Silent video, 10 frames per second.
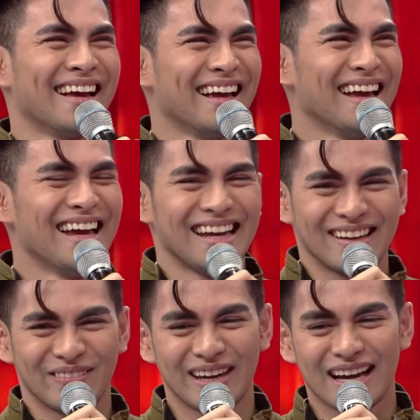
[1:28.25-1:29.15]
ano?
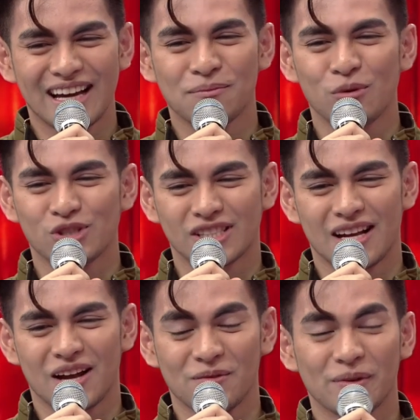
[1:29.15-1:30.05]
May kaya po siya
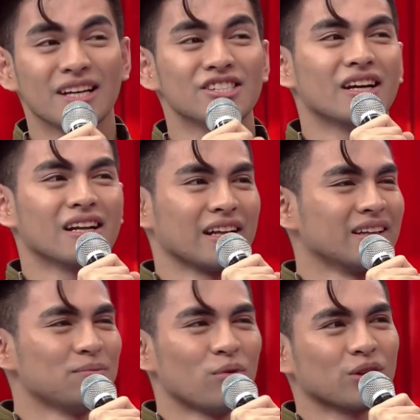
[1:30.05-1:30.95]
sa financial,
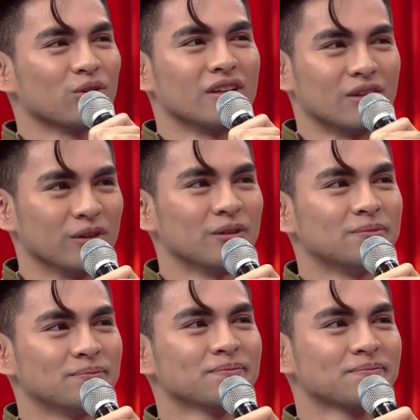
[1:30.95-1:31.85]
hindi po katulad ko.
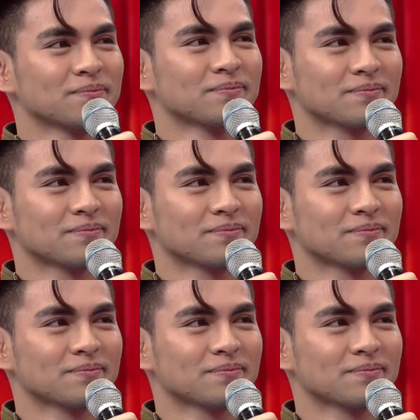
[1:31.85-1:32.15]
Oh,